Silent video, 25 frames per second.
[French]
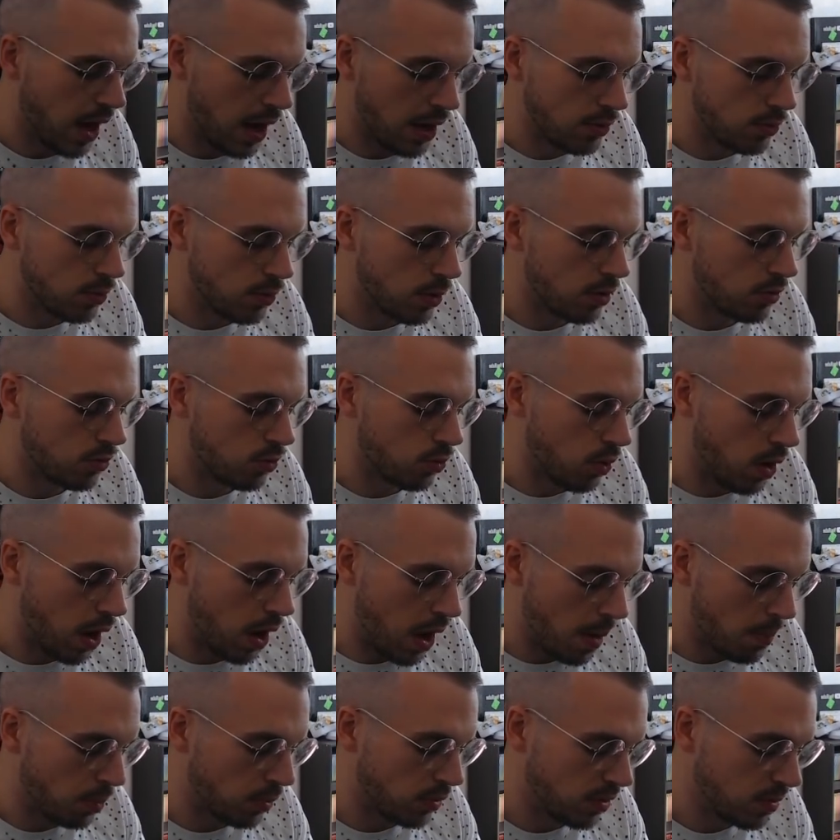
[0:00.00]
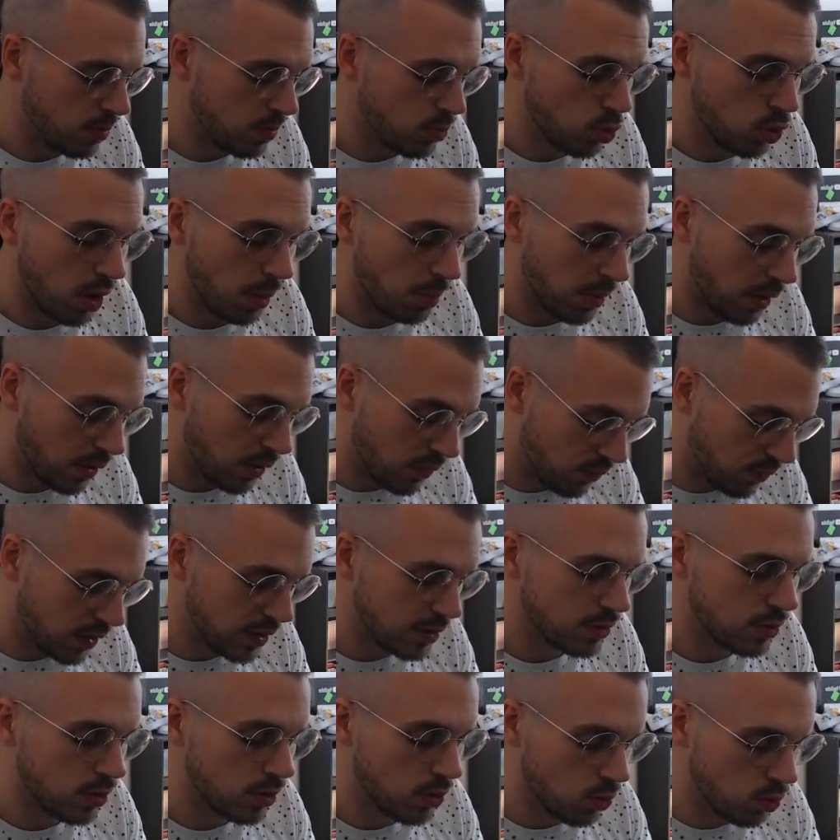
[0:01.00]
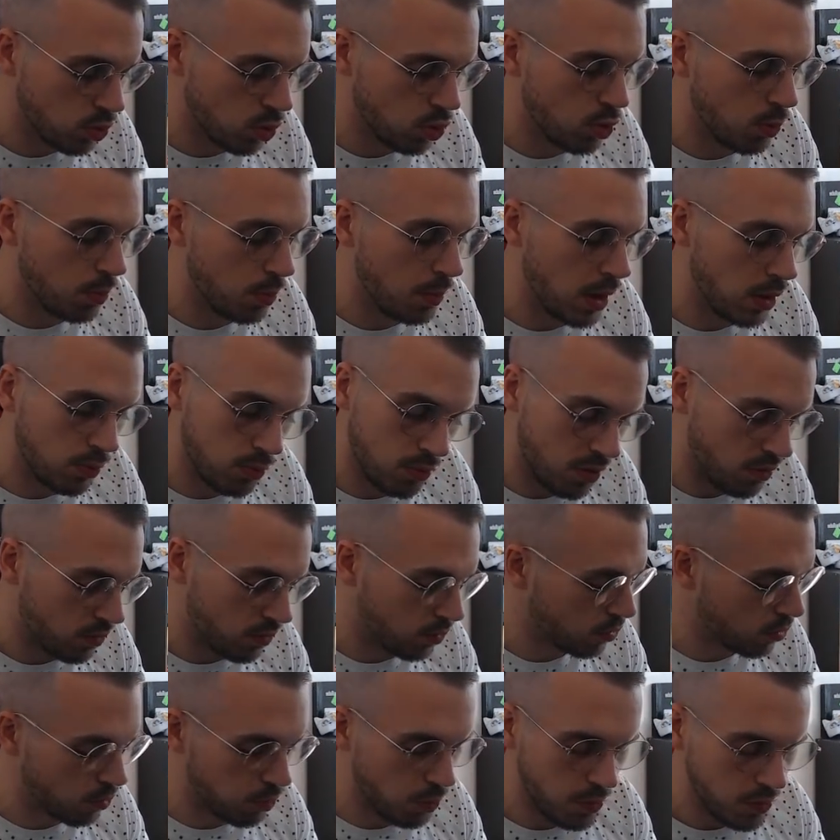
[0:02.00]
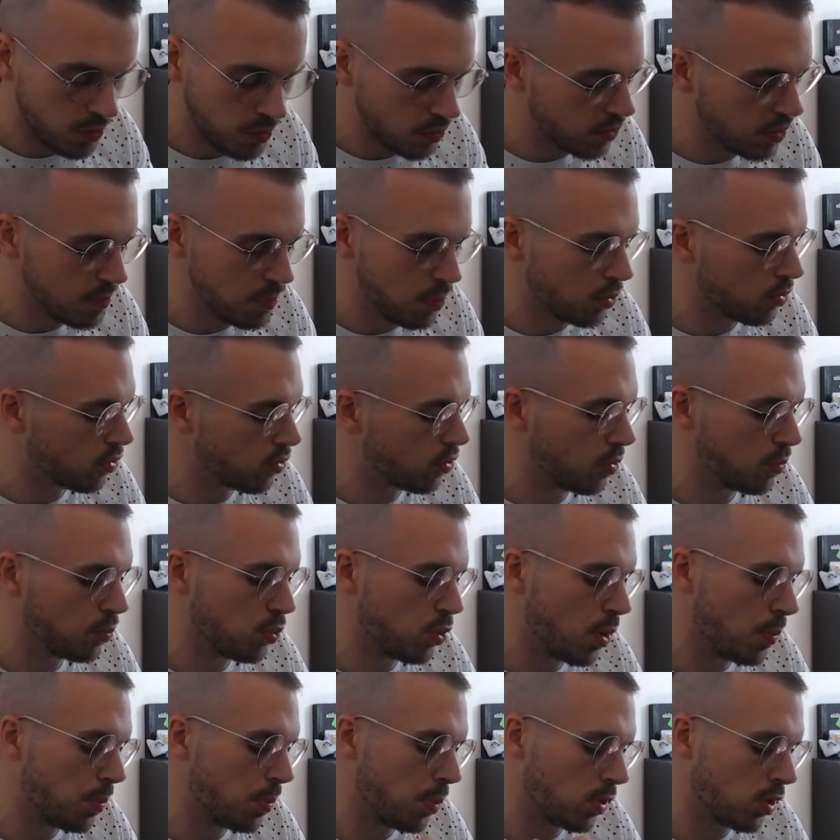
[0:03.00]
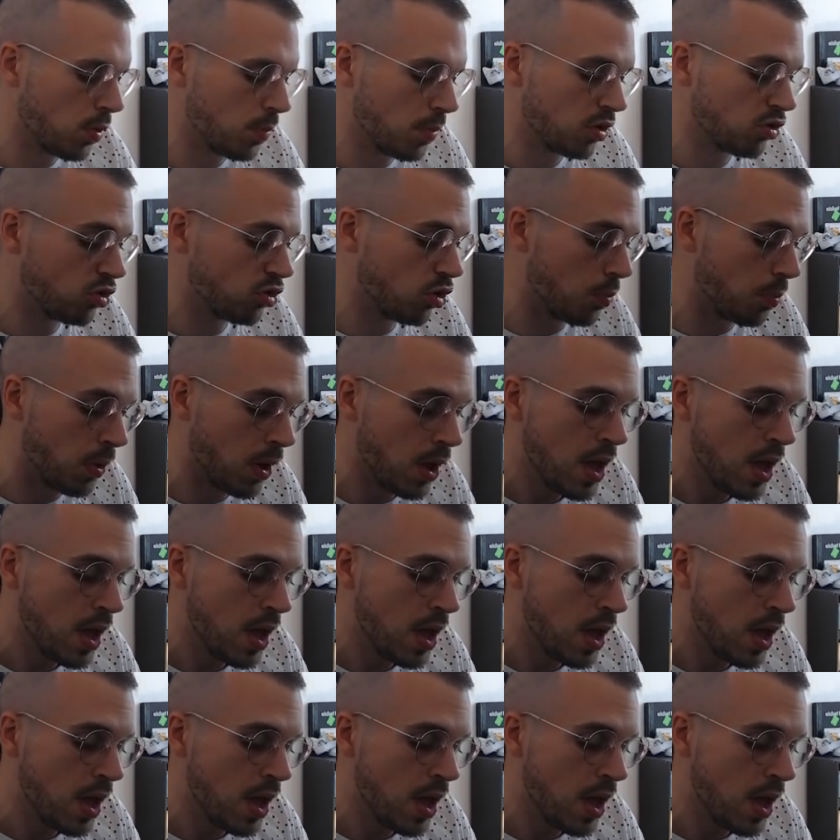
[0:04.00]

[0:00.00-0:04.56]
Annulation impossible. Donc après 20 secondes de combat, nous avons 70%, peu importe le match-up,